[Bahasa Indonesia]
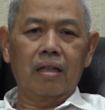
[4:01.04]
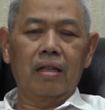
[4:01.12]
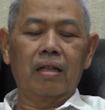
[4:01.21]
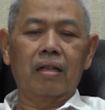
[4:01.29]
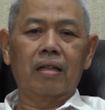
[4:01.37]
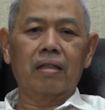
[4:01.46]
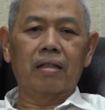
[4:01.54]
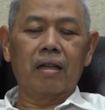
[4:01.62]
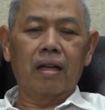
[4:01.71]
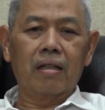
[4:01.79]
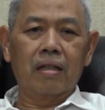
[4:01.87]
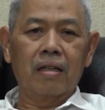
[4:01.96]
uh,
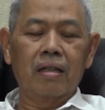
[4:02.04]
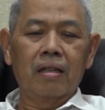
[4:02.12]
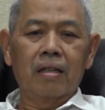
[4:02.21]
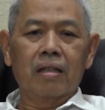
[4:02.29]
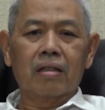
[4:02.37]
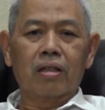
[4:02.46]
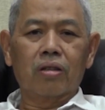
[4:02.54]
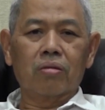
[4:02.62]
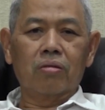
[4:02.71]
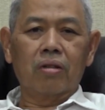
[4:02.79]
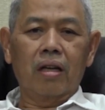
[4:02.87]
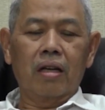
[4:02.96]
dan
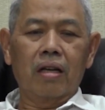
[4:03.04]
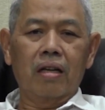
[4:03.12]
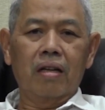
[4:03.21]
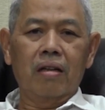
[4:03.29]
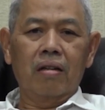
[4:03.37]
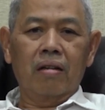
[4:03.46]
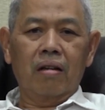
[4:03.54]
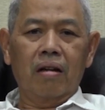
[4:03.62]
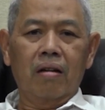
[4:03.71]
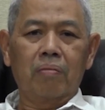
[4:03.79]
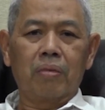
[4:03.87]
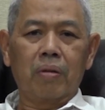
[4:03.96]
tentunya
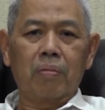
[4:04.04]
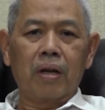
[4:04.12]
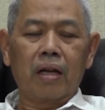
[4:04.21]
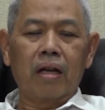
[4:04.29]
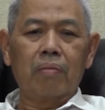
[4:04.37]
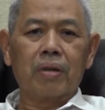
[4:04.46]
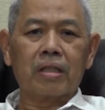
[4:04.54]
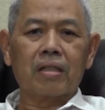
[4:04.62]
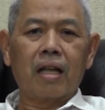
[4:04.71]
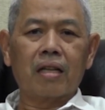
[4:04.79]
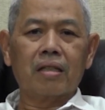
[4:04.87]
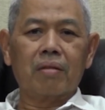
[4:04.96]
uh, berbagai
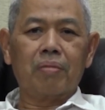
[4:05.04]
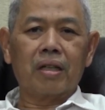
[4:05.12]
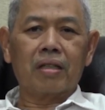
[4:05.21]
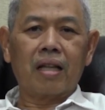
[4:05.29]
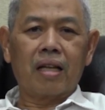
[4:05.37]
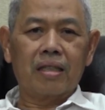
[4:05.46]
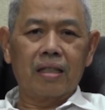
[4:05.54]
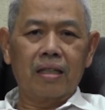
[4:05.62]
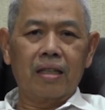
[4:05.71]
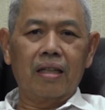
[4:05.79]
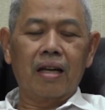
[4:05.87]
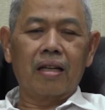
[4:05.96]

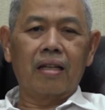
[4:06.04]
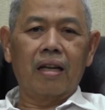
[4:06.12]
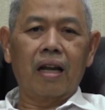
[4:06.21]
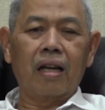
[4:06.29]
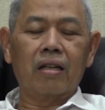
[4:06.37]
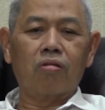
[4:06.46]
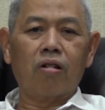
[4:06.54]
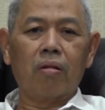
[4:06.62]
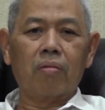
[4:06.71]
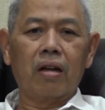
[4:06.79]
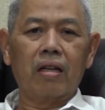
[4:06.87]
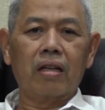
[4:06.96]
prestasi-prestasi yang diraih dua
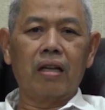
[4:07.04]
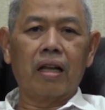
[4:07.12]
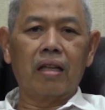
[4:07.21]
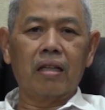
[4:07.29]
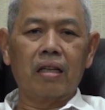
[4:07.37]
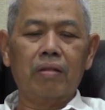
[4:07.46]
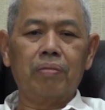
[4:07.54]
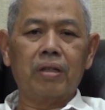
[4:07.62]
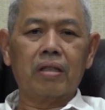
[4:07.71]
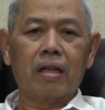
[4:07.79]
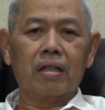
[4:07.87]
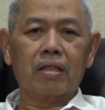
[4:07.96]
angka ini nanti
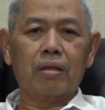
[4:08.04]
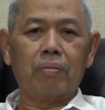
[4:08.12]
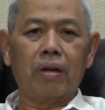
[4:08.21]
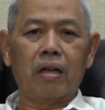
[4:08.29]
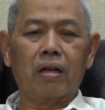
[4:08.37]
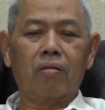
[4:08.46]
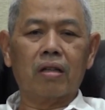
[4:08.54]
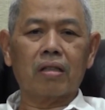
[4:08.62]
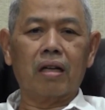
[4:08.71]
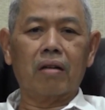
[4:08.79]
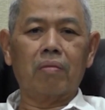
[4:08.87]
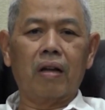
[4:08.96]
bisa
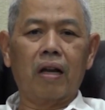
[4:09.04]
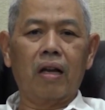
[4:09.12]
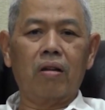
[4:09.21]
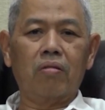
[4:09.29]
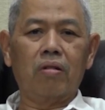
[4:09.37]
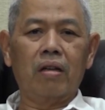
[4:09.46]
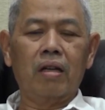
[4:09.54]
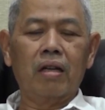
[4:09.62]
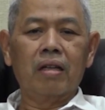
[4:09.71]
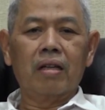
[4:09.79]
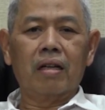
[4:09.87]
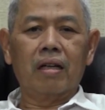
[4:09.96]
disebarluaskan melalui
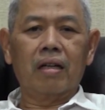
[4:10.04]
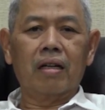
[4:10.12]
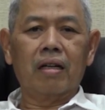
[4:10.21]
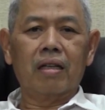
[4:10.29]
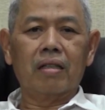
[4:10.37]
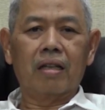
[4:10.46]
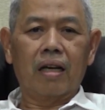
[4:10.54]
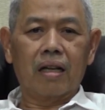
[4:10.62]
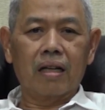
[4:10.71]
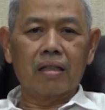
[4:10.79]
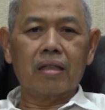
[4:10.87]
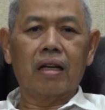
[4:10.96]

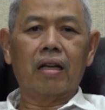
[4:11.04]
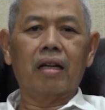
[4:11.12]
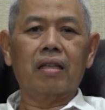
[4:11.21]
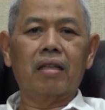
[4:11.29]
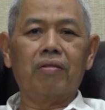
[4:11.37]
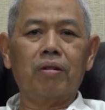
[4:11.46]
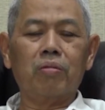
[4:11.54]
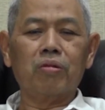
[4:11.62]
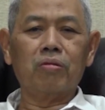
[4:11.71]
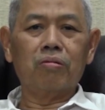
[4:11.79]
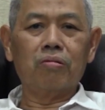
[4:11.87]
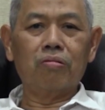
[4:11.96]
siaran-siaran uh, TVmu.